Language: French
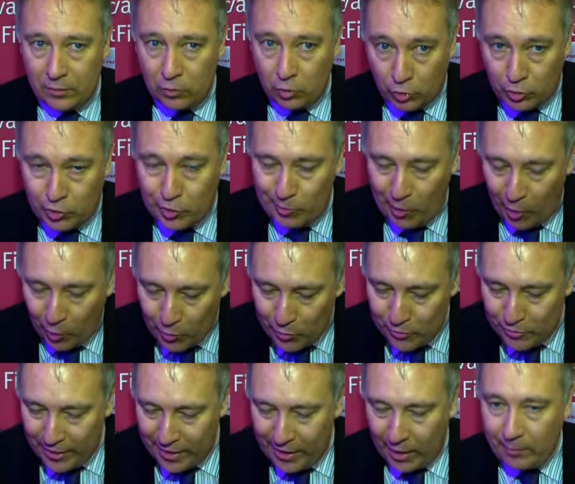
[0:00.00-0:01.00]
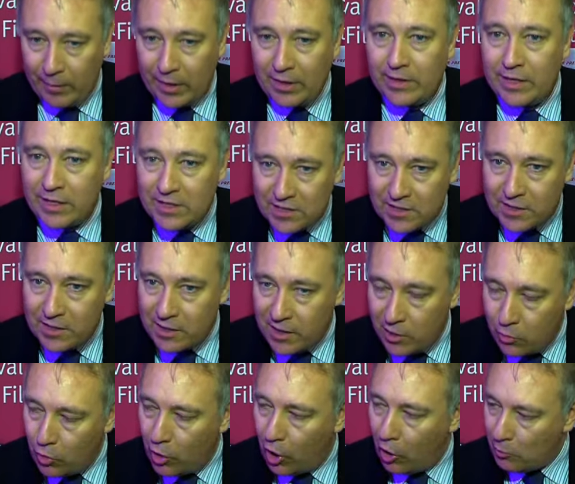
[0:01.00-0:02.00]
non seulement ouvert, mais
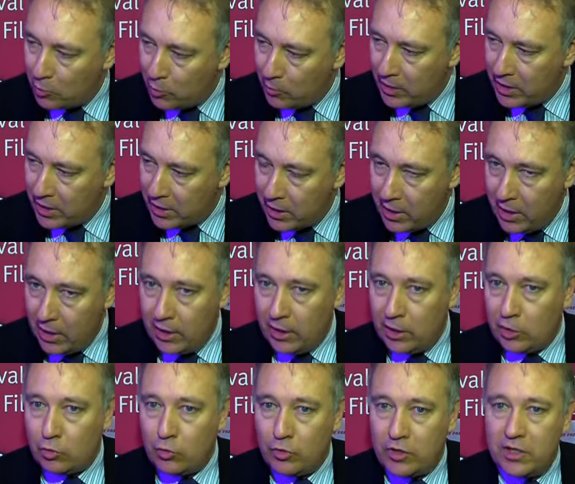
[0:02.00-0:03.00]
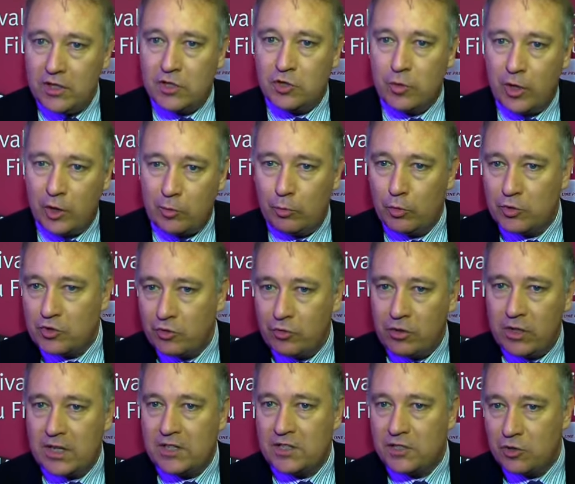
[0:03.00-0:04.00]
destiné au grand public. Et tout qui souhaite poser
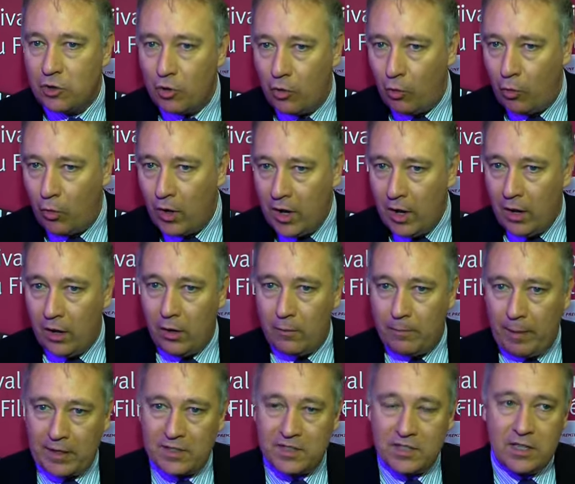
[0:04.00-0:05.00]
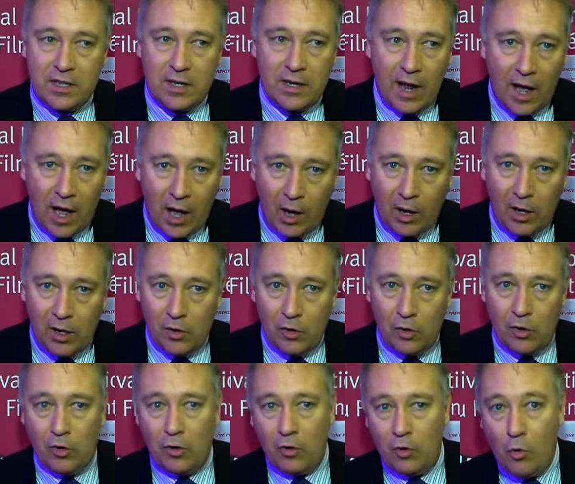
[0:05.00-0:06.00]
une question euh, parce qu'il a,
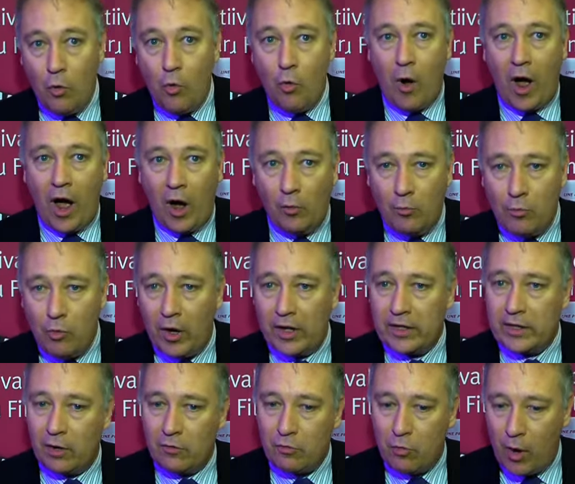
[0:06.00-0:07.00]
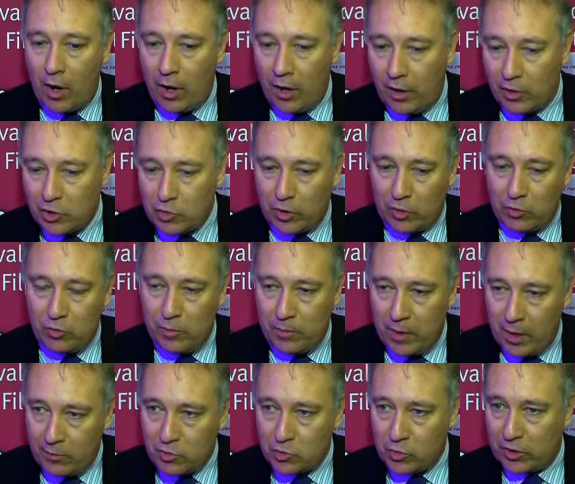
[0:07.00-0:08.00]
euh, aura ou pourrait avoir, soit
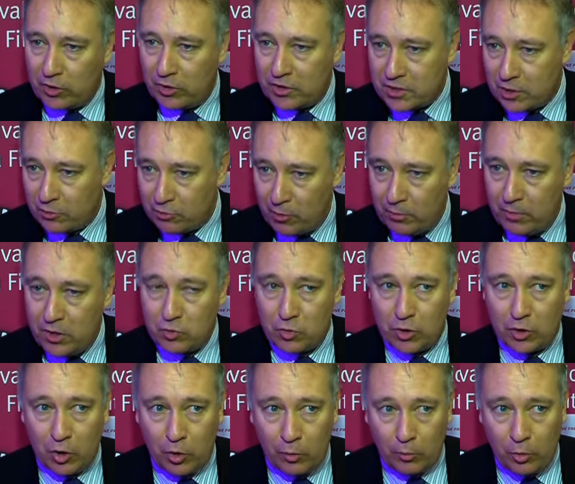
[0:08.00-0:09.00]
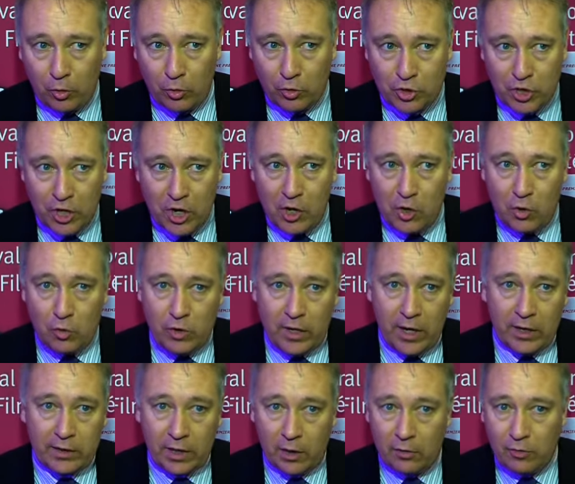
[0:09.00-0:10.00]
lui-même, soit dans sa famille, soit un proche,
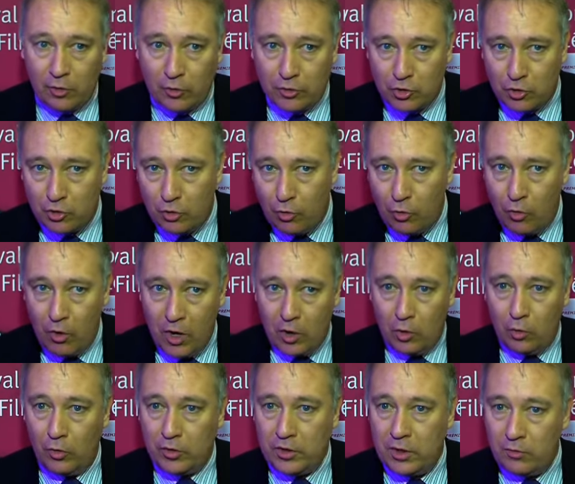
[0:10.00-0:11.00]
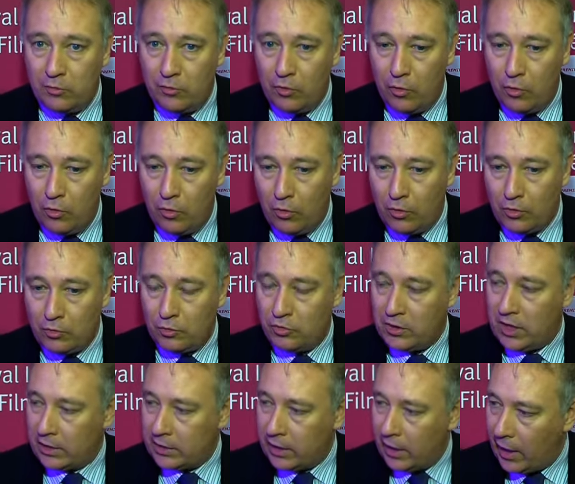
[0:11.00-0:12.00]
une intervention au niveau
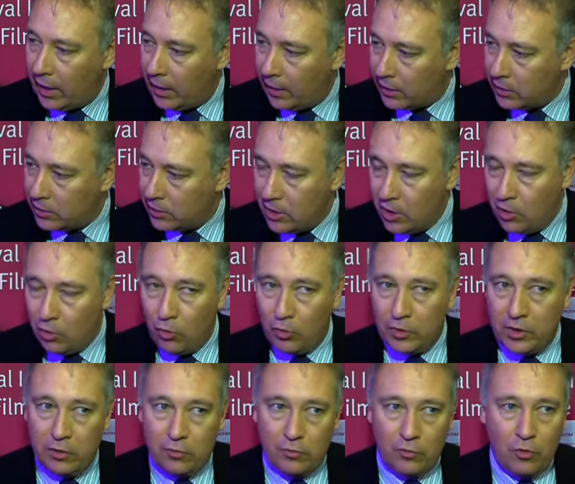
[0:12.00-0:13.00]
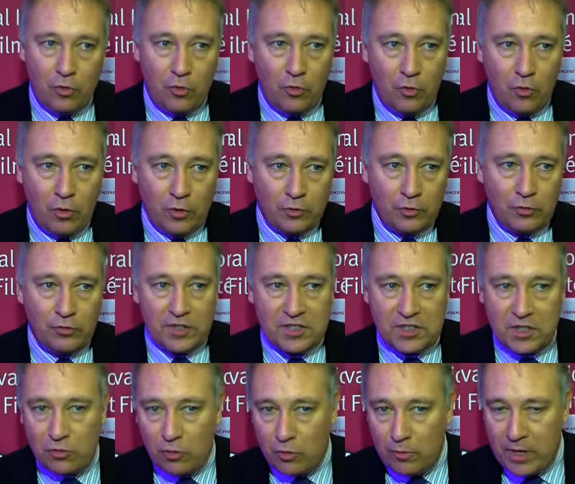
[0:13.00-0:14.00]
d'une cataracte, au niveau d'une
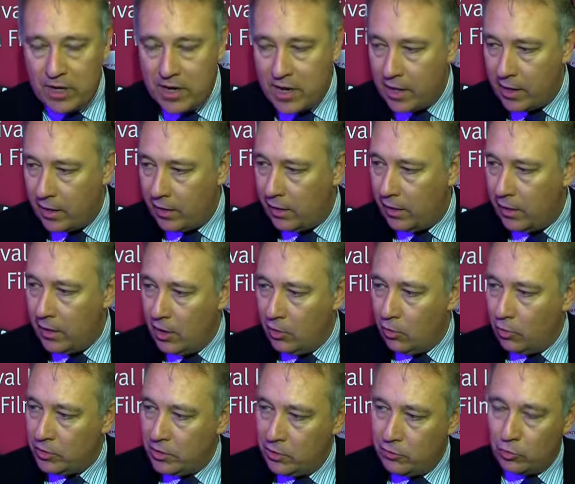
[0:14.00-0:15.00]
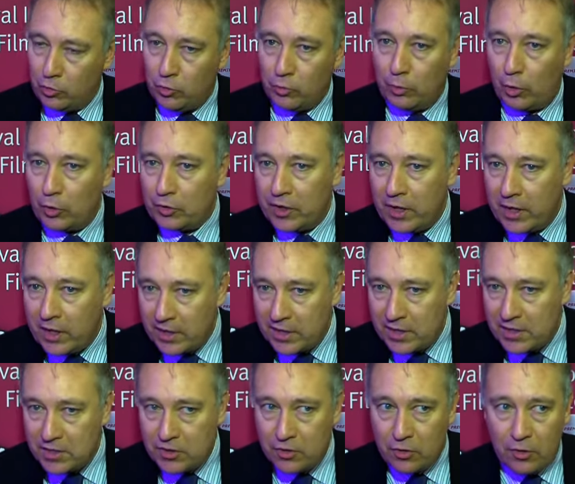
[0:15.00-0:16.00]
vésicule biliaire, au niveau d'une
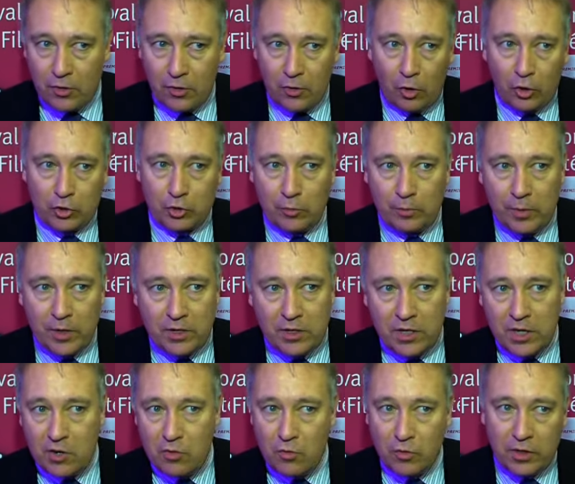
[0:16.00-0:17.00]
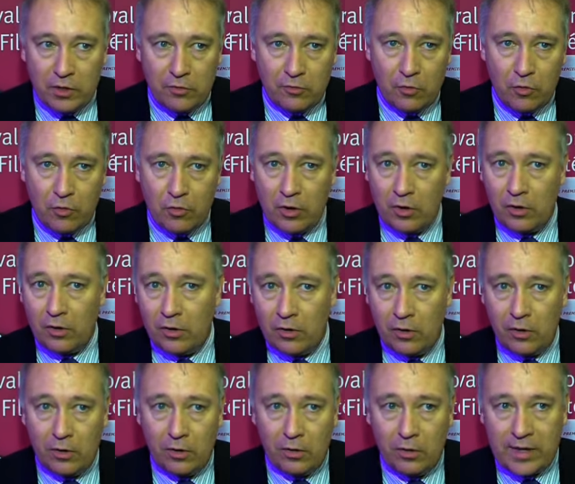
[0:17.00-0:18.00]
prothèse euh, orthopédique, au niveau
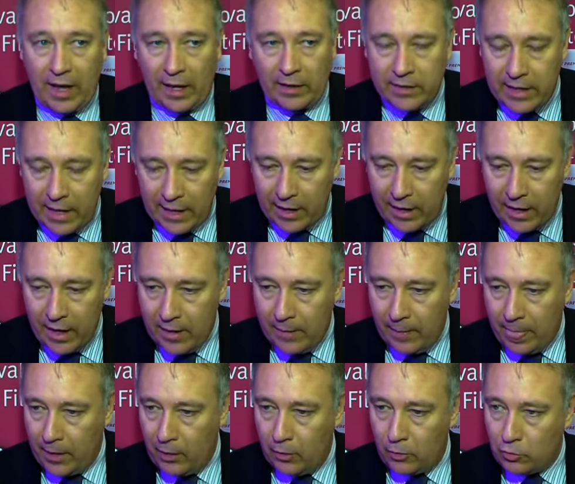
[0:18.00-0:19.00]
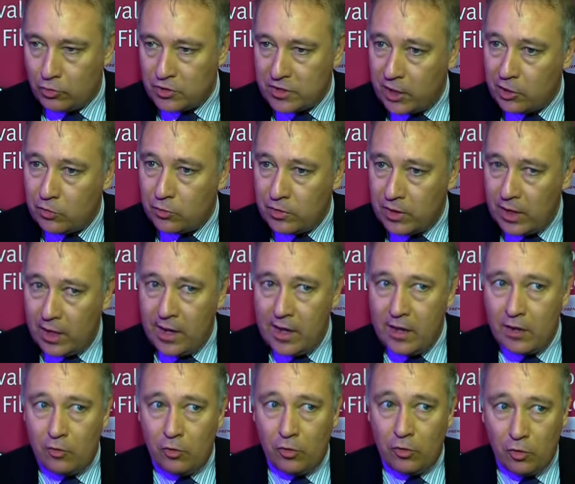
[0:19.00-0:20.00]
euh, cardiaque. tout cela
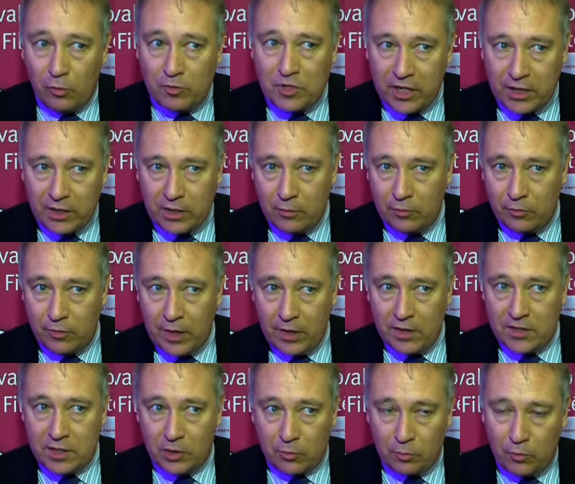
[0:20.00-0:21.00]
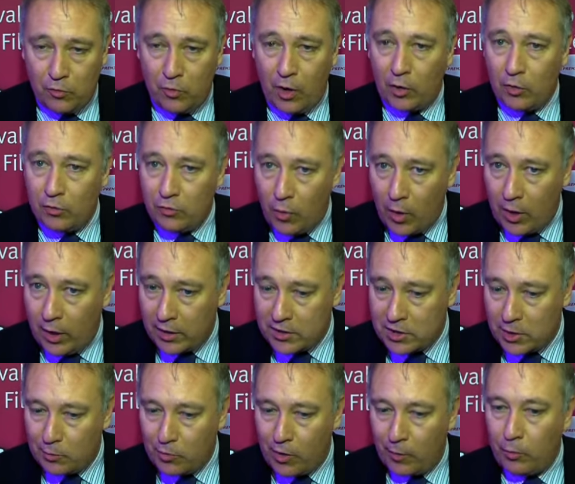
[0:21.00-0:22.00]
est l'objectif, c'est de pouvoir le voir,
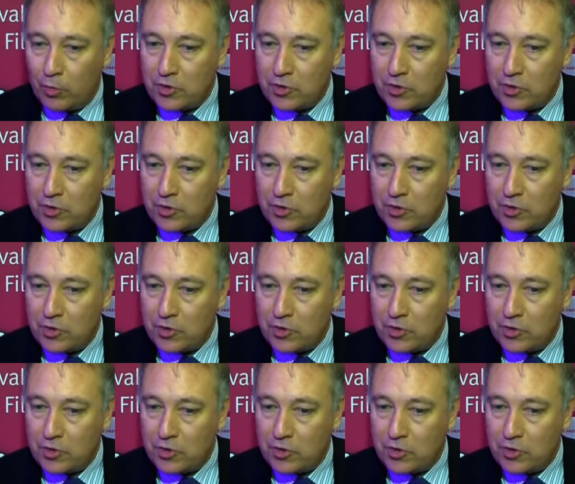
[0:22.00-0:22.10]
c'est de pouvoir